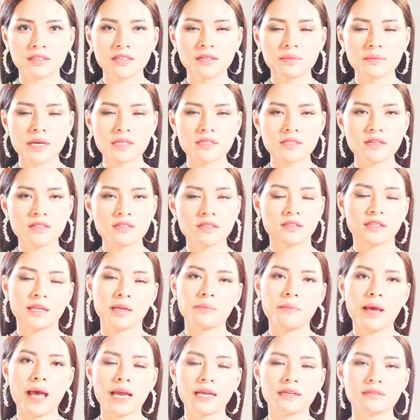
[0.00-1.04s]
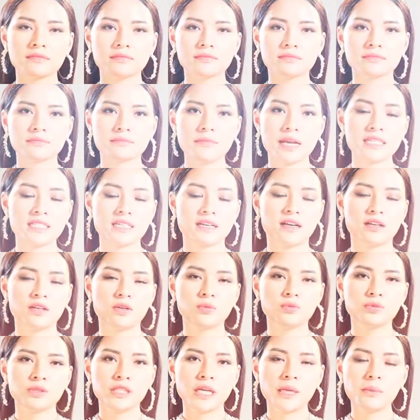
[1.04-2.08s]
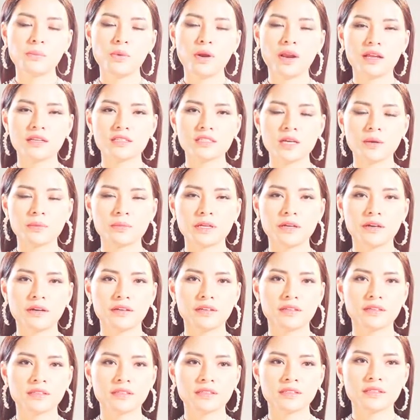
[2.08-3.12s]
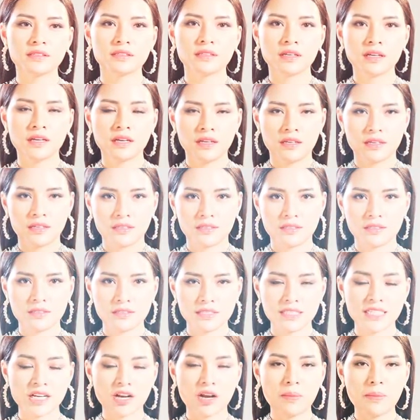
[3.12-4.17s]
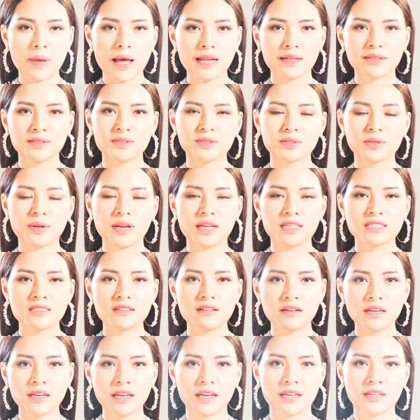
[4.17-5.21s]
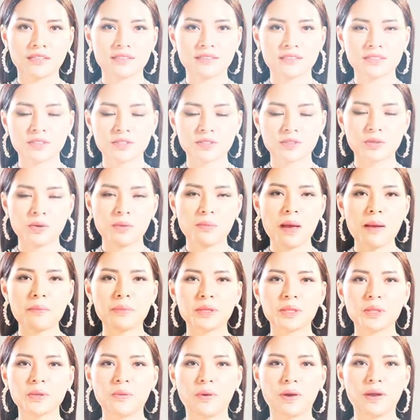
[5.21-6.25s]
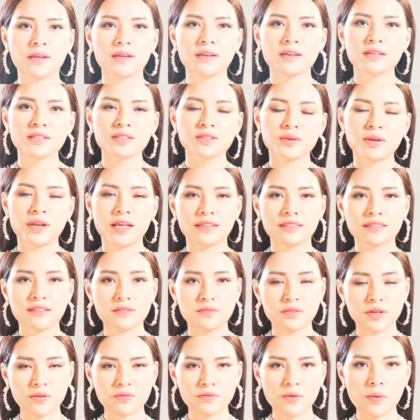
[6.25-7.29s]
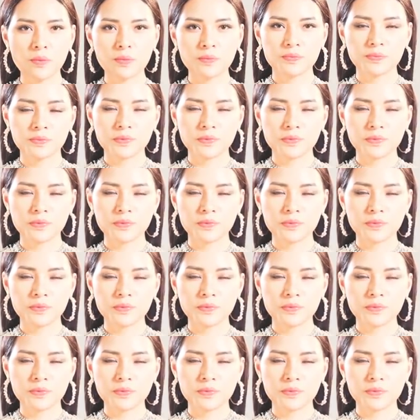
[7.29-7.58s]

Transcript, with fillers: Đừng bao giờ sợ thất bại, bạn chỉ cần đúng duy nhất một lần trong đời. Xin chào các bạn, tôi là Trương Hiền, tôi 30 tuổi, tôi đến từ Vĩnh Phúc.